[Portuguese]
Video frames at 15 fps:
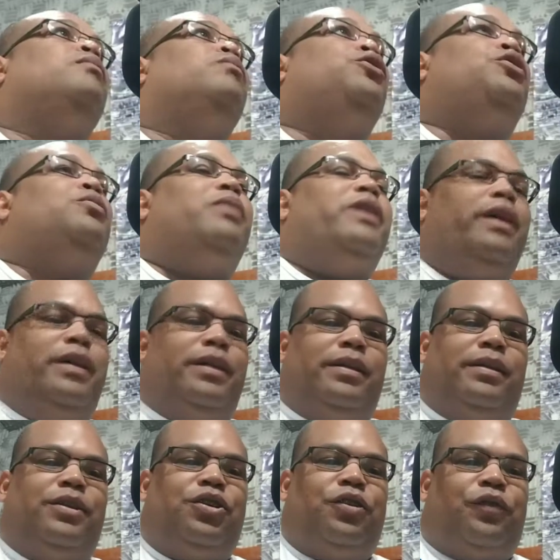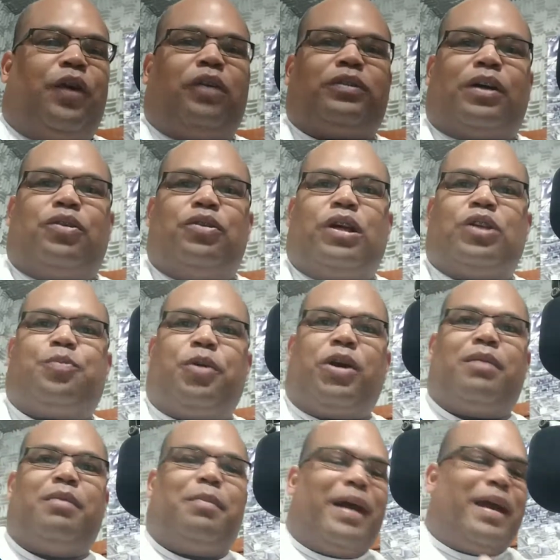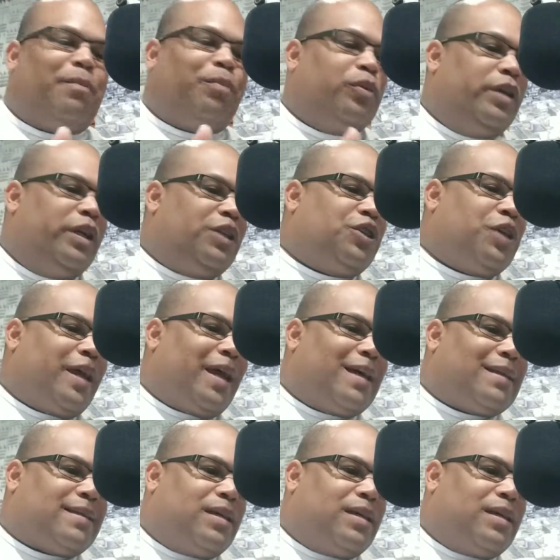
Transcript: Muito bem, de volta com o nosso programa Bahia Política,